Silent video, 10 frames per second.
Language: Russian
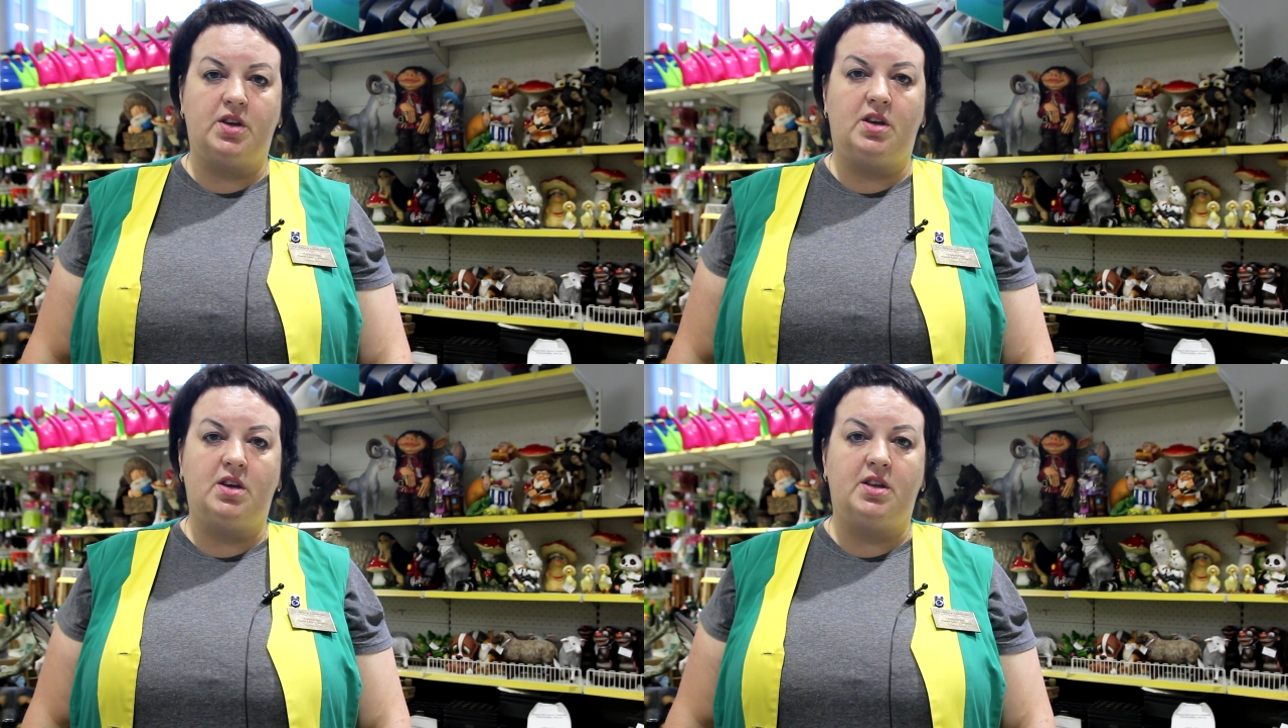
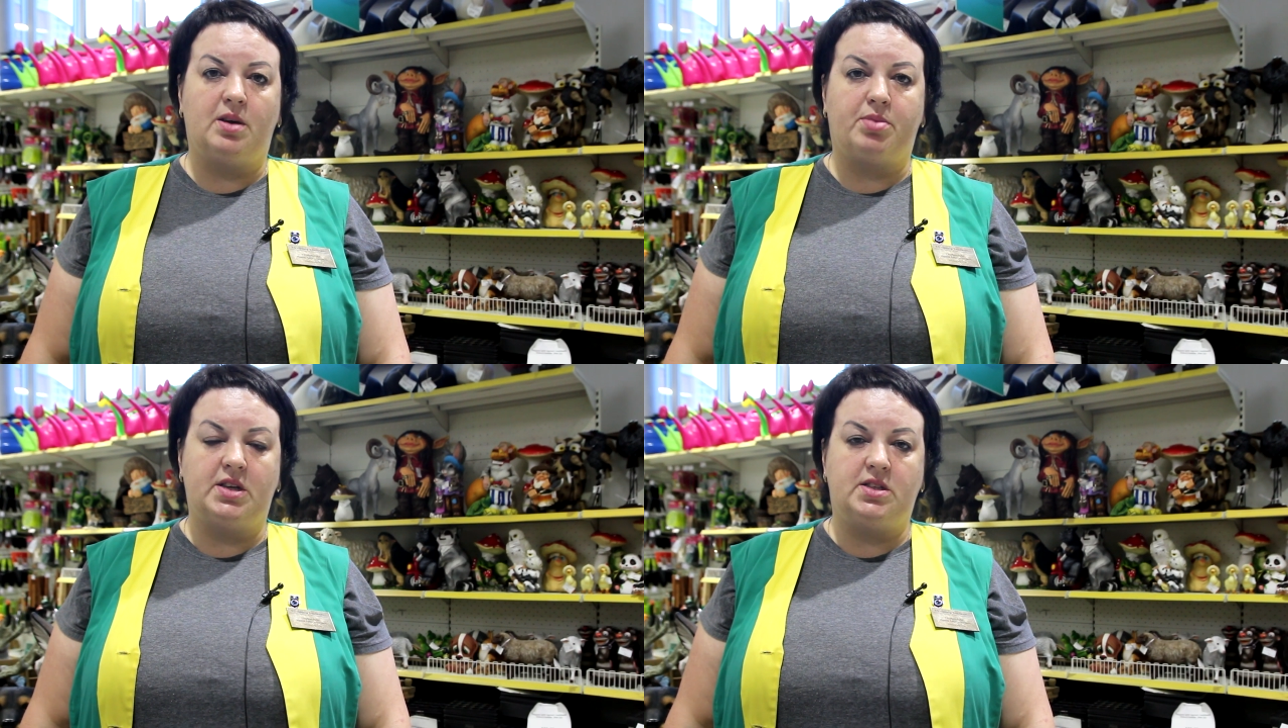их
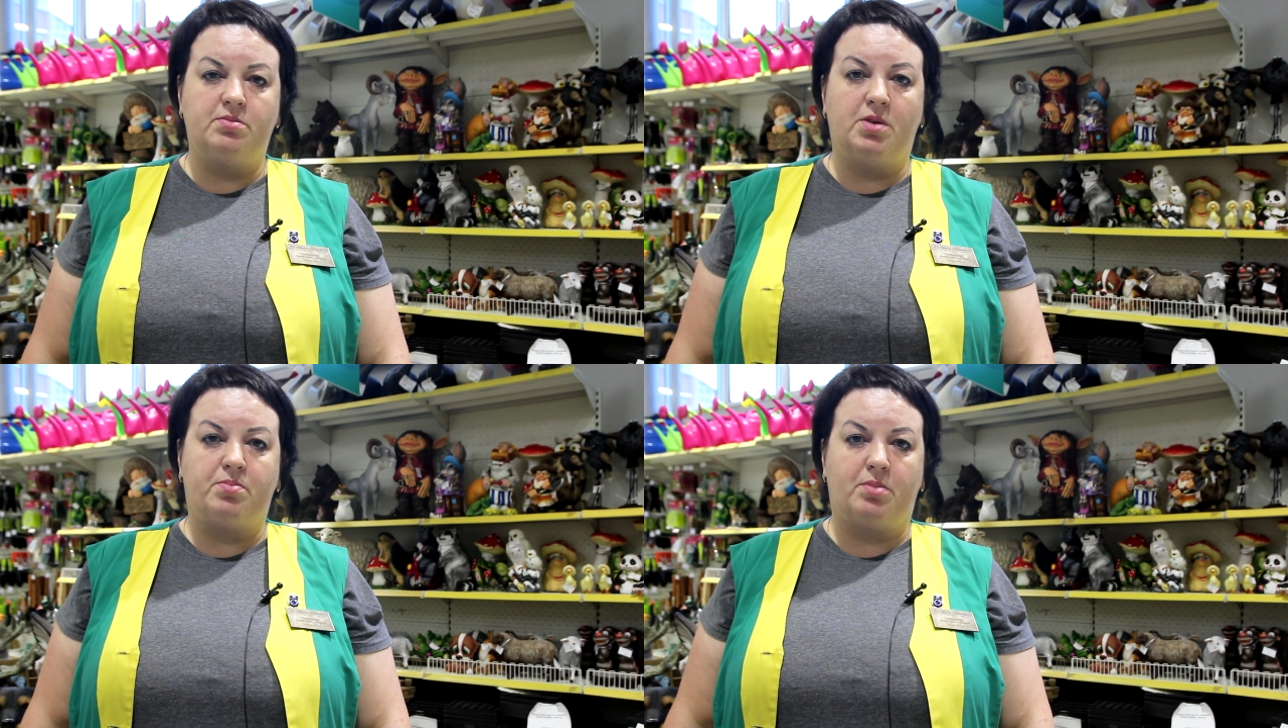
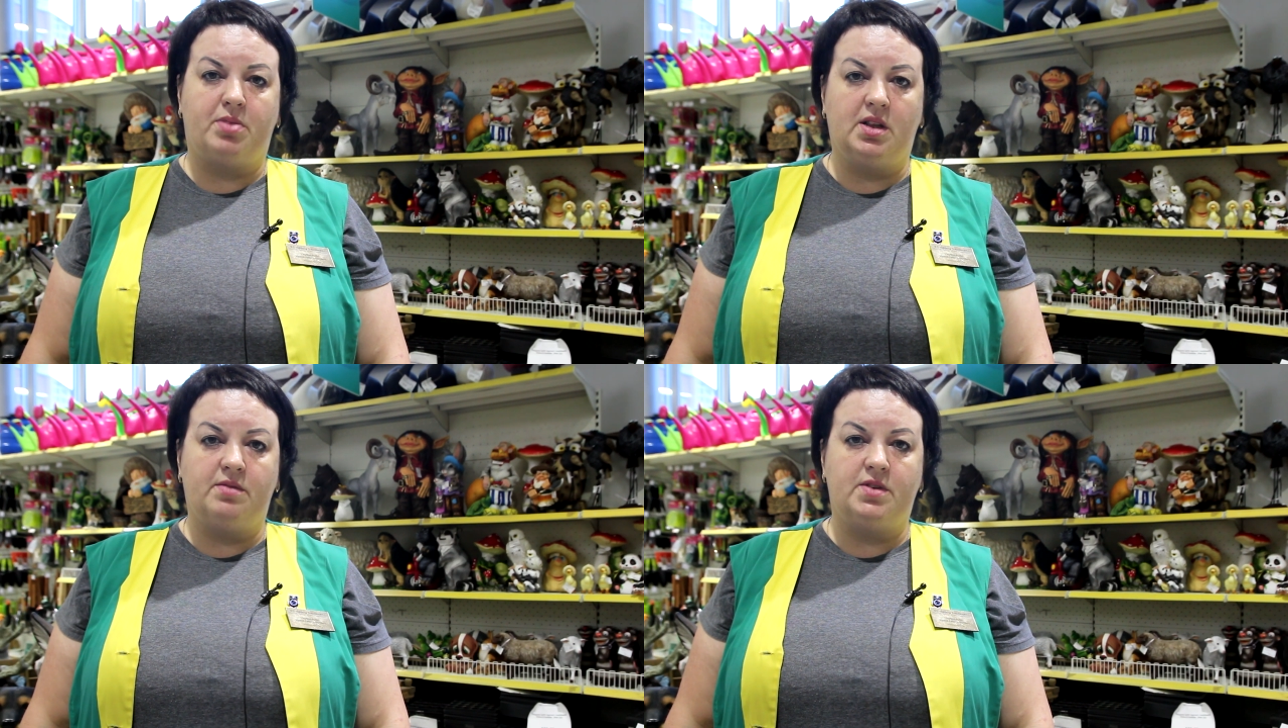необходимо
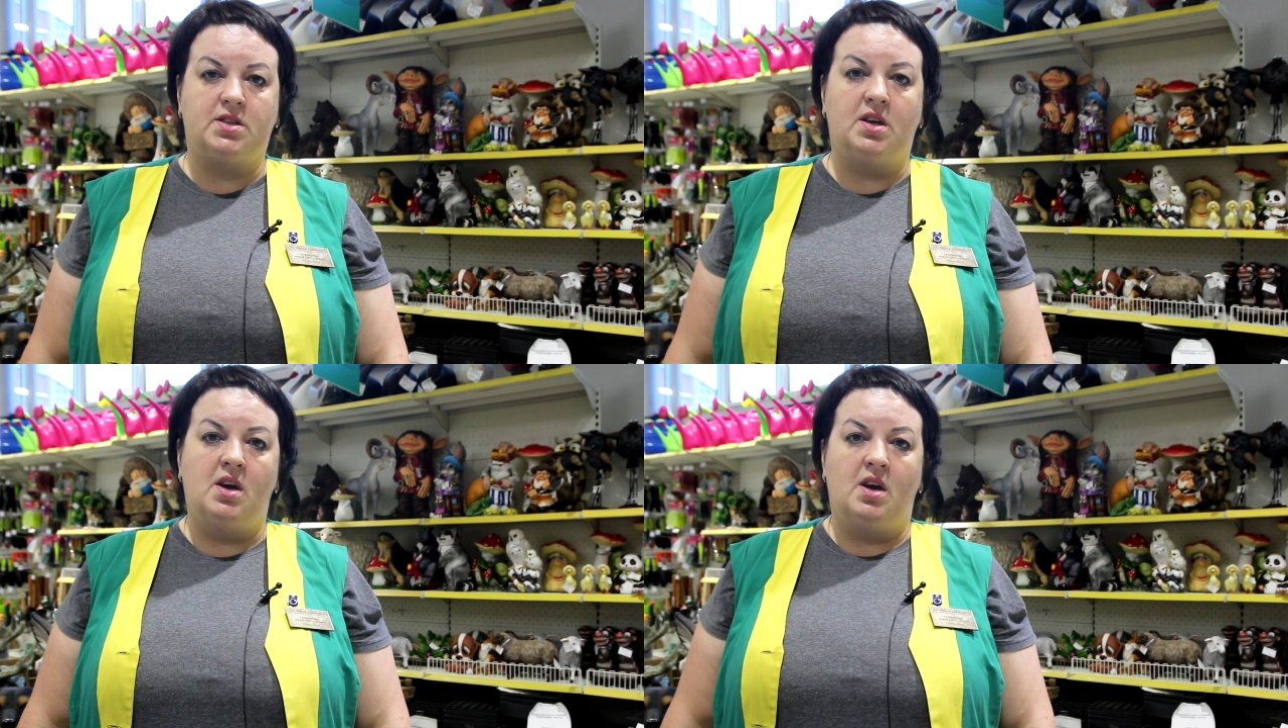
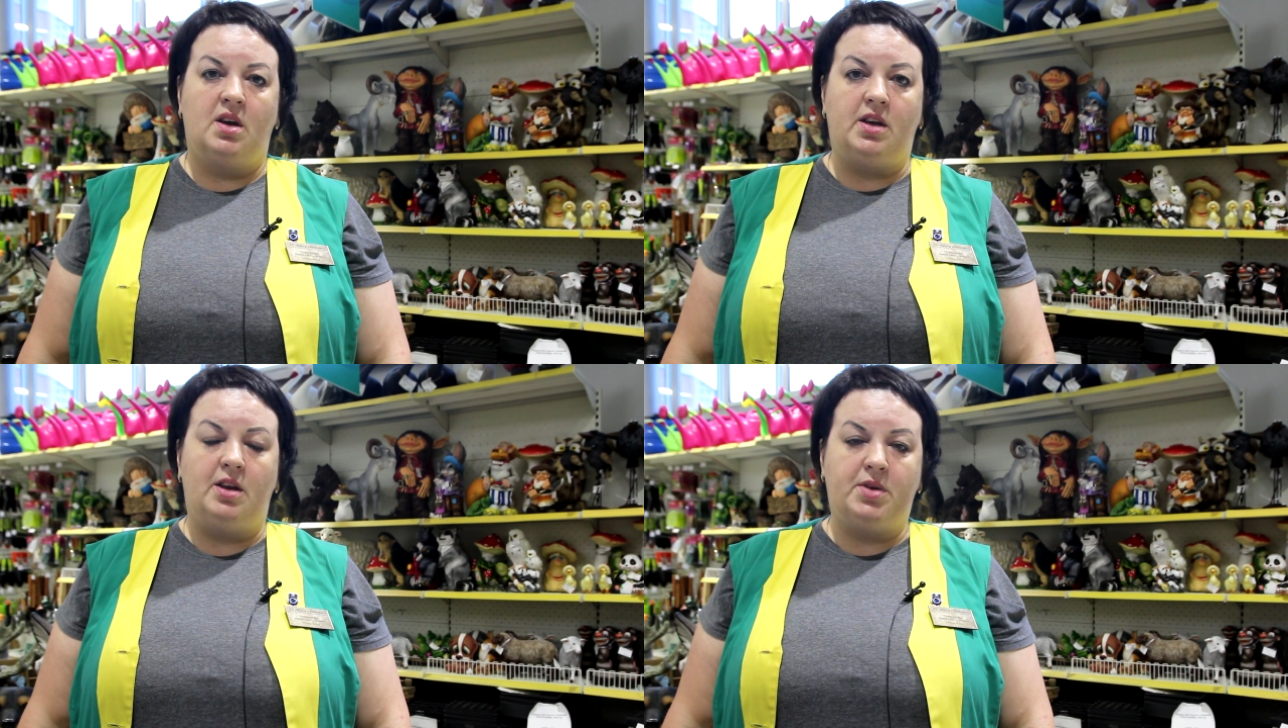побаловать
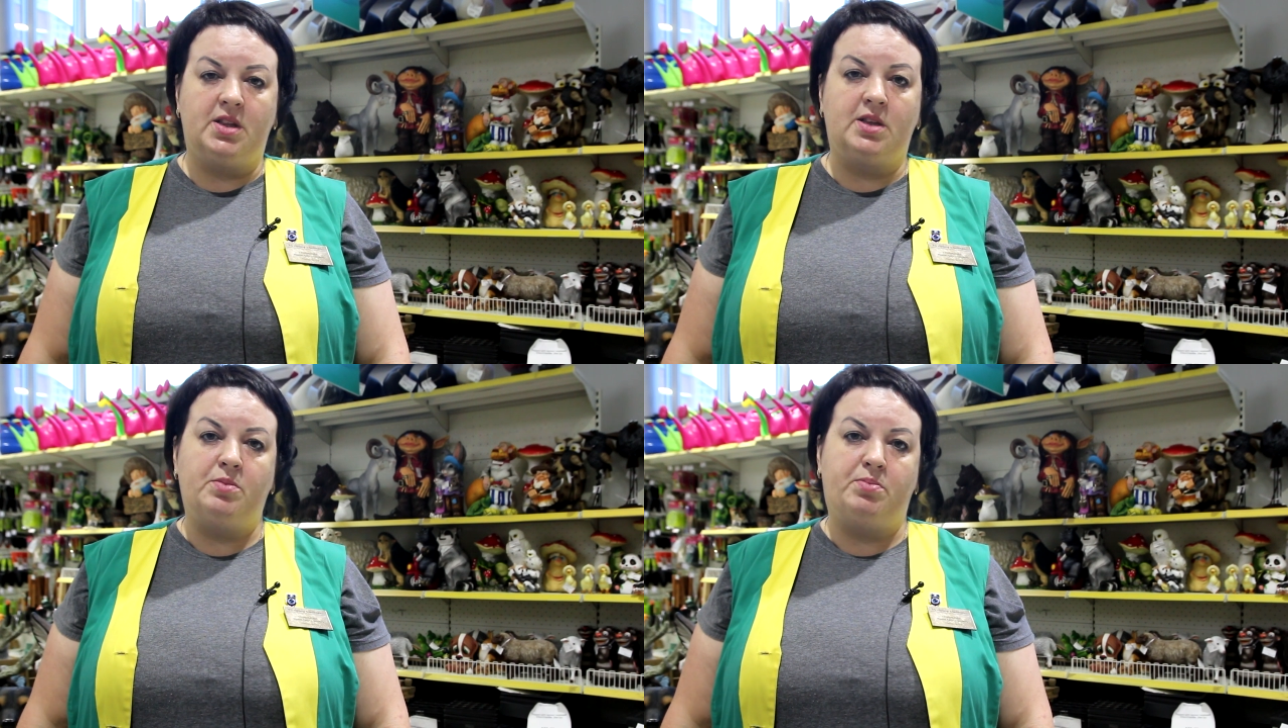элементами